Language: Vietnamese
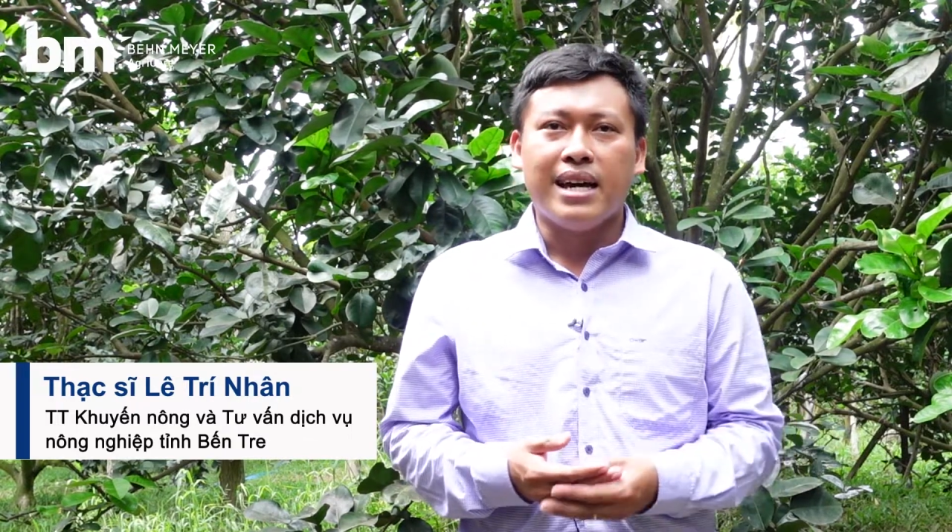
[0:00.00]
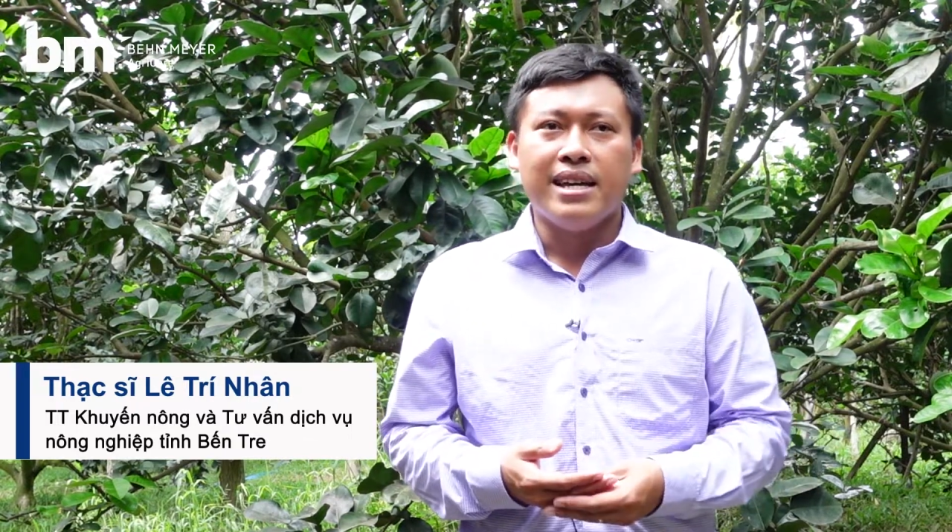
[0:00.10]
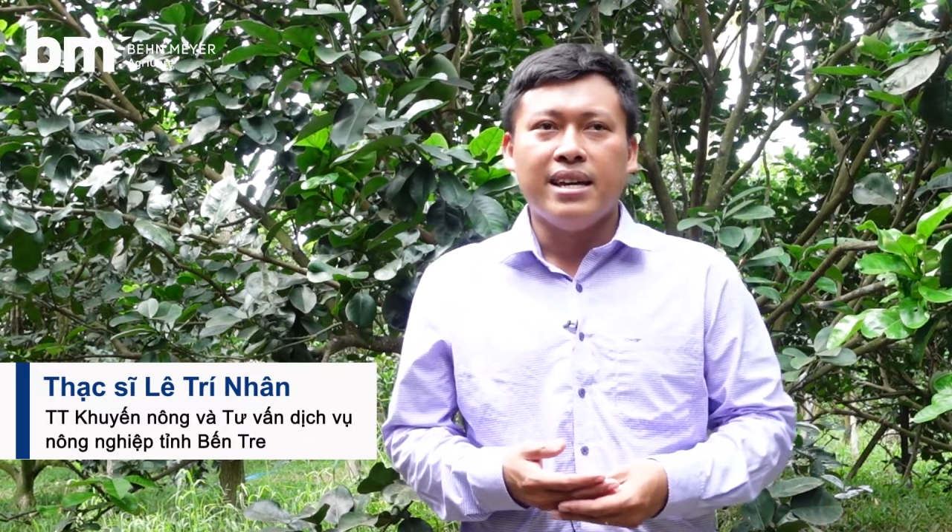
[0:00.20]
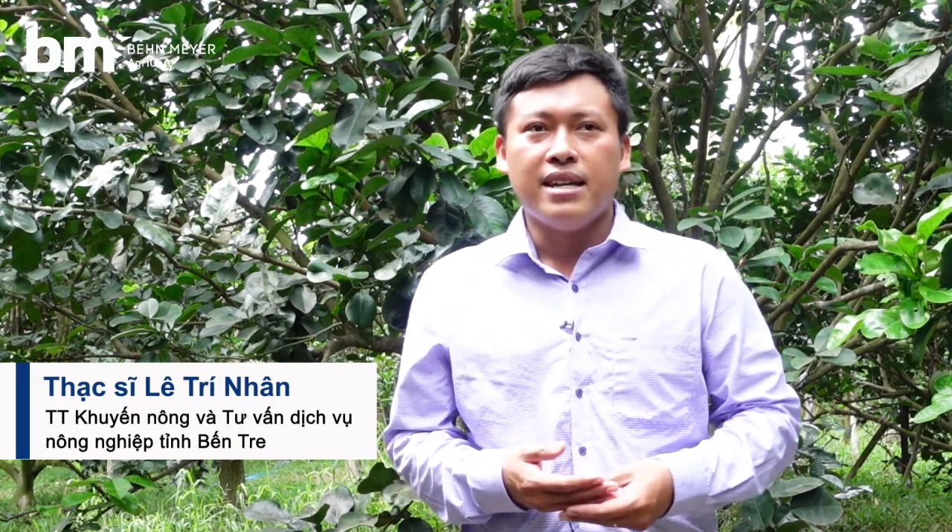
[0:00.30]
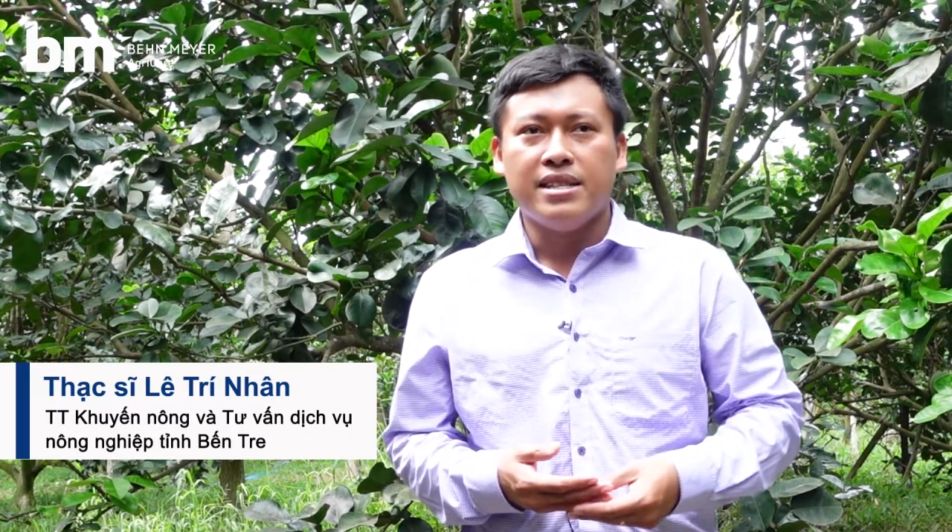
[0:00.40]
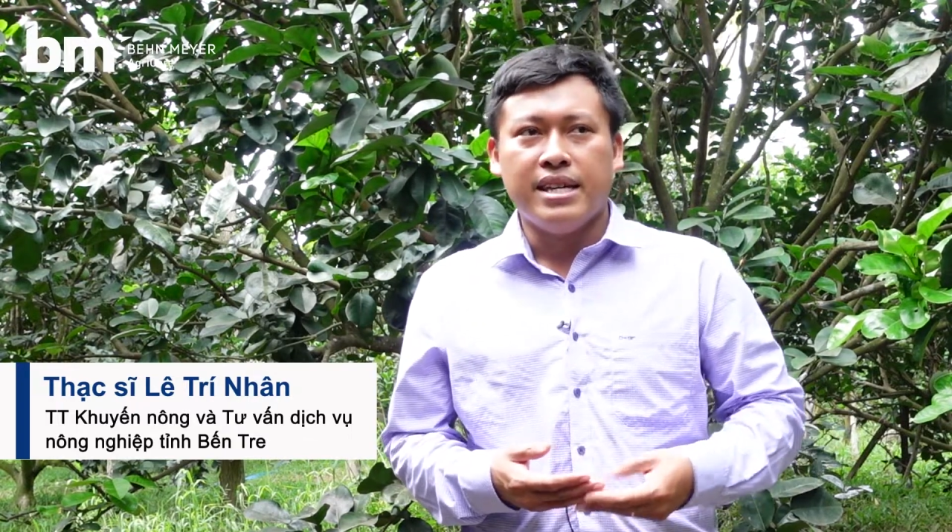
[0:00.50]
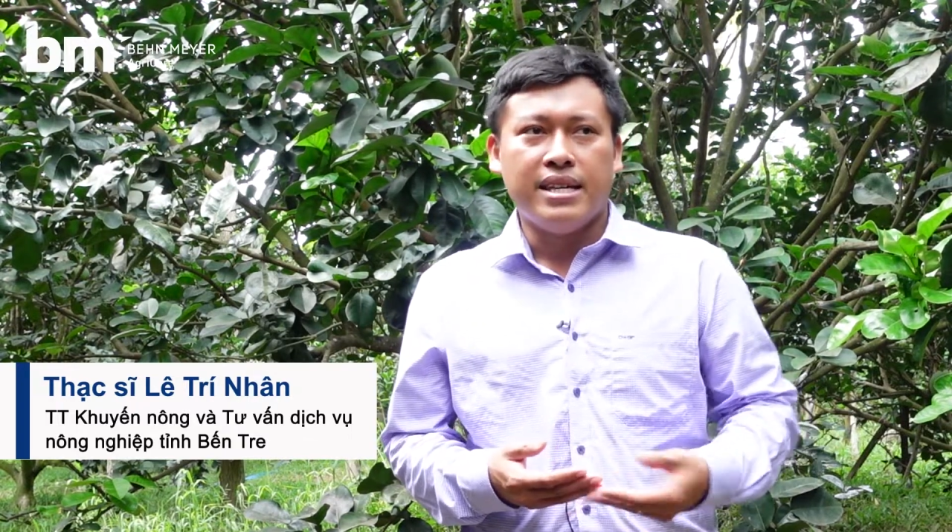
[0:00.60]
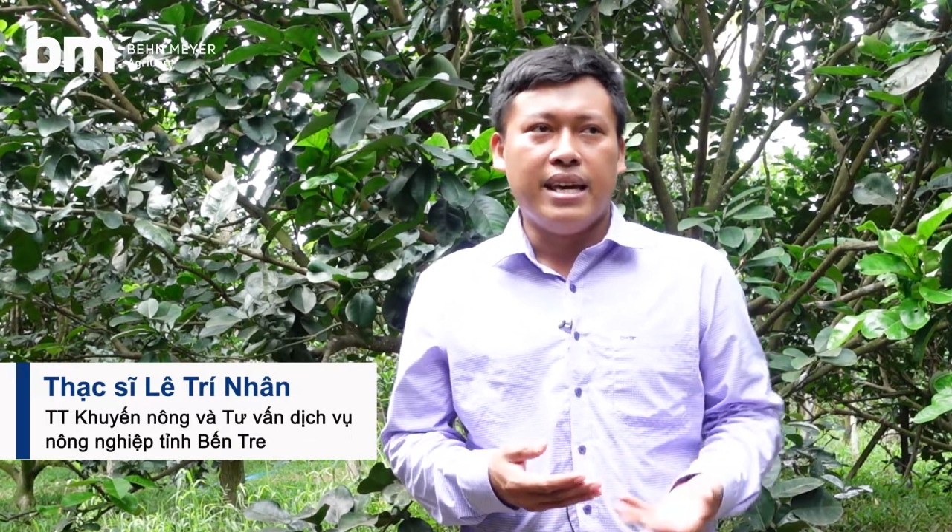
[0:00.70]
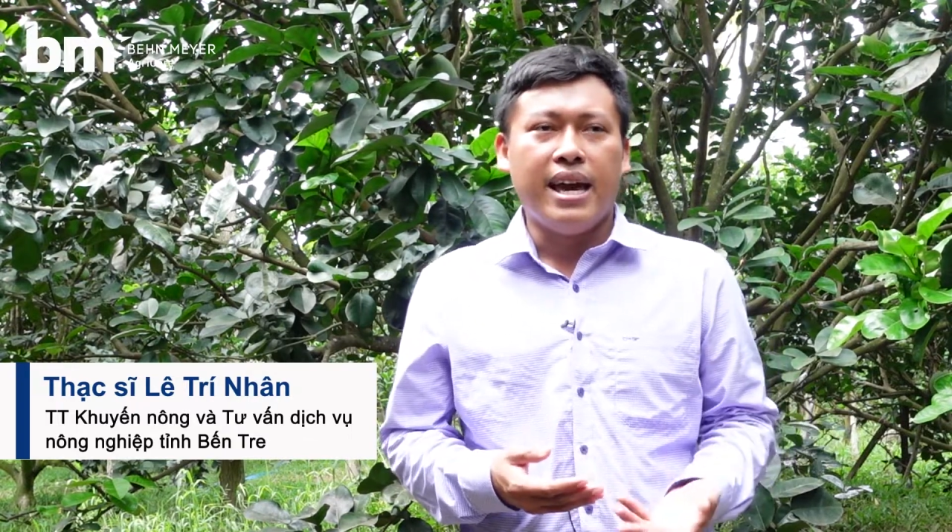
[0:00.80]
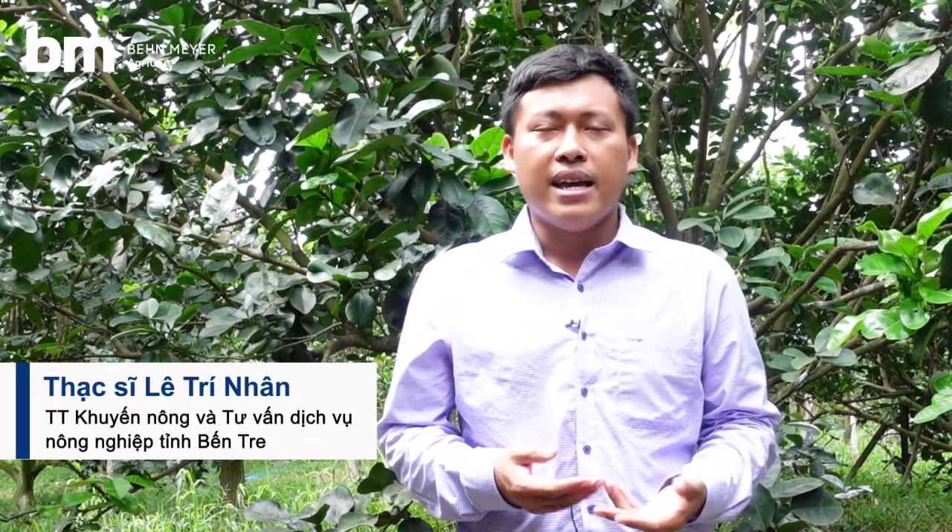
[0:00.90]
Tây như là
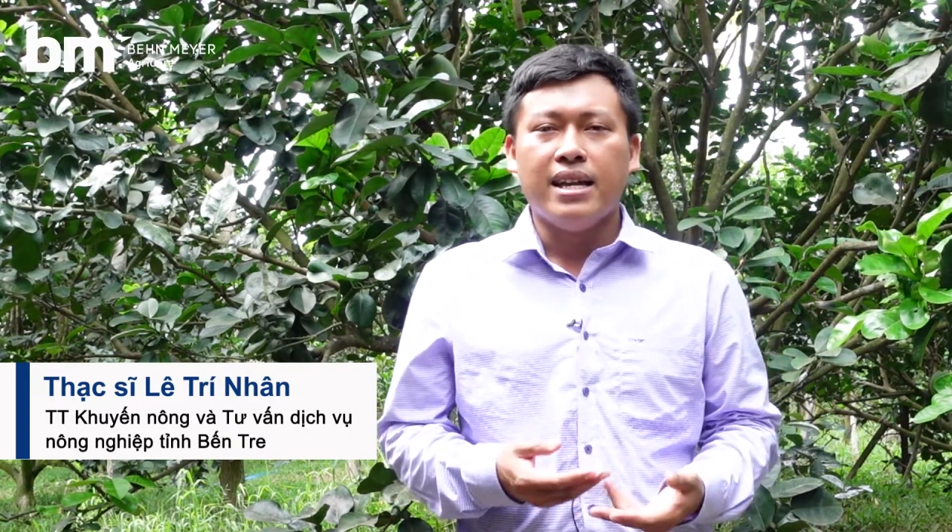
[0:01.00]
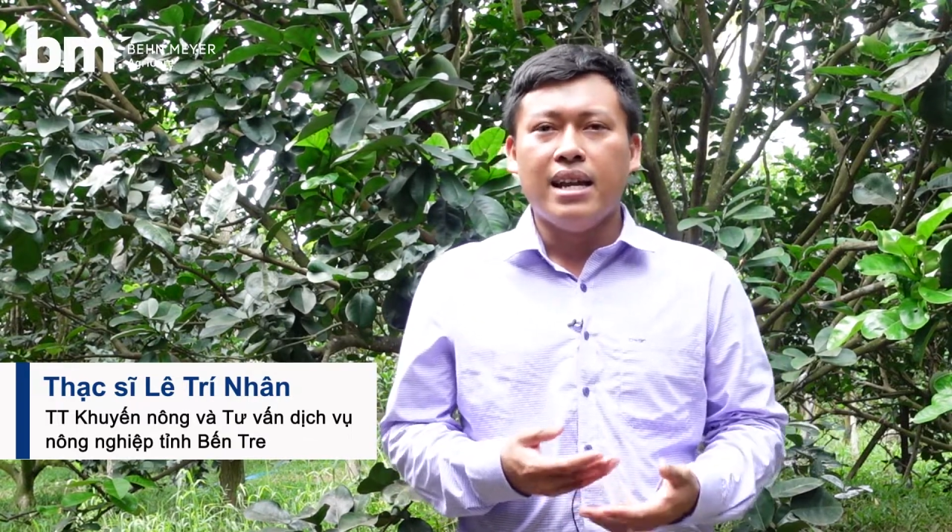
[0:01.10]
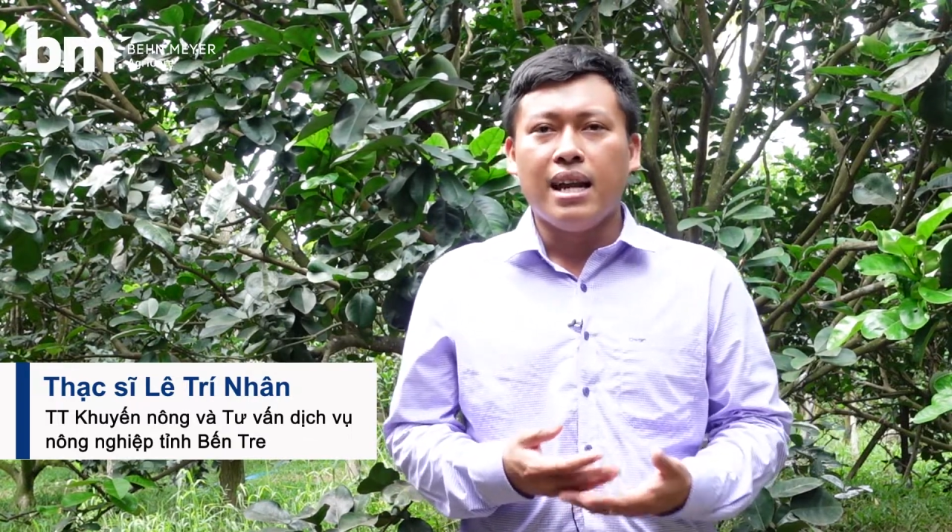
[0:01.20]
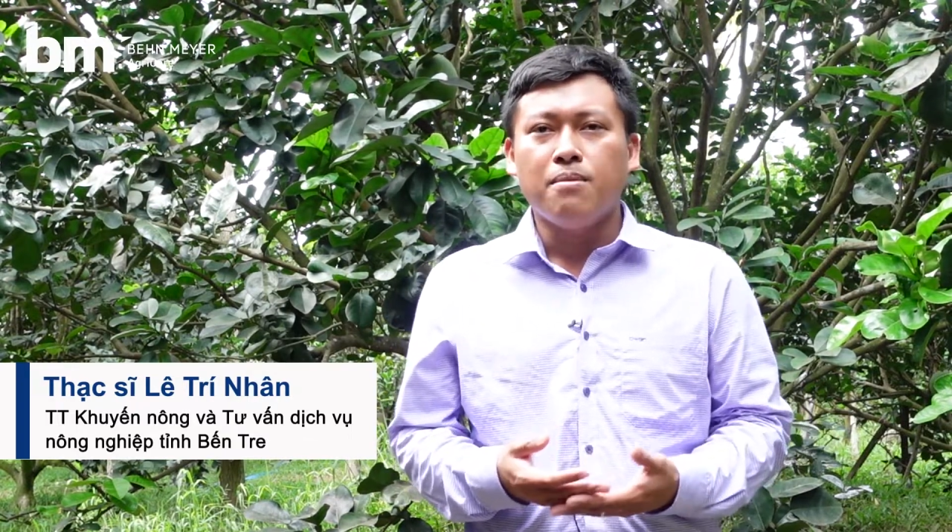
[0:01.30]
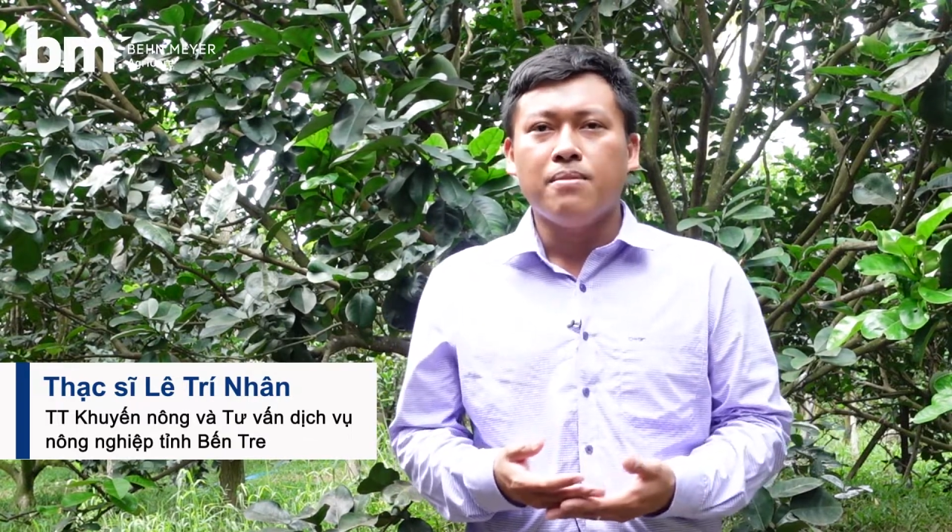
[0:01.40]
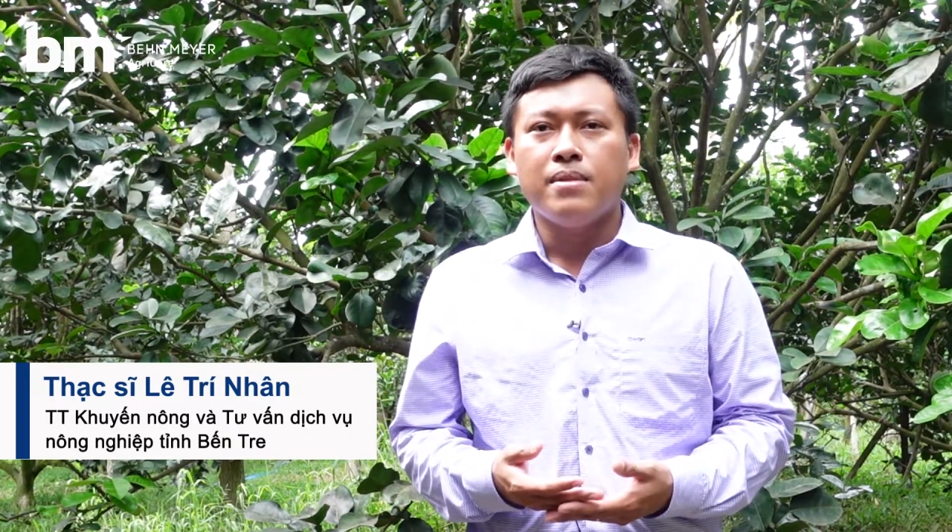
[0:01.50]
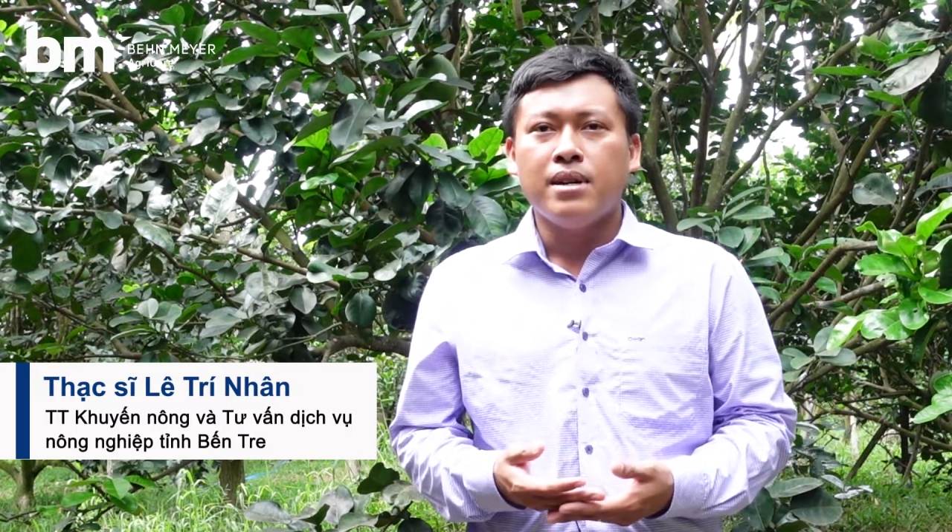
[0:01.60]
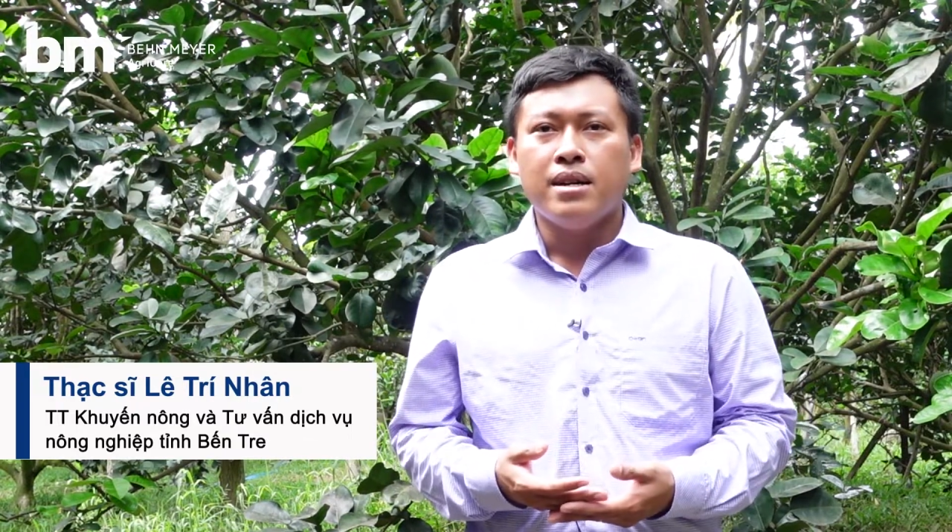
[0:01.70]
Tiền Giang, Vĩnh Long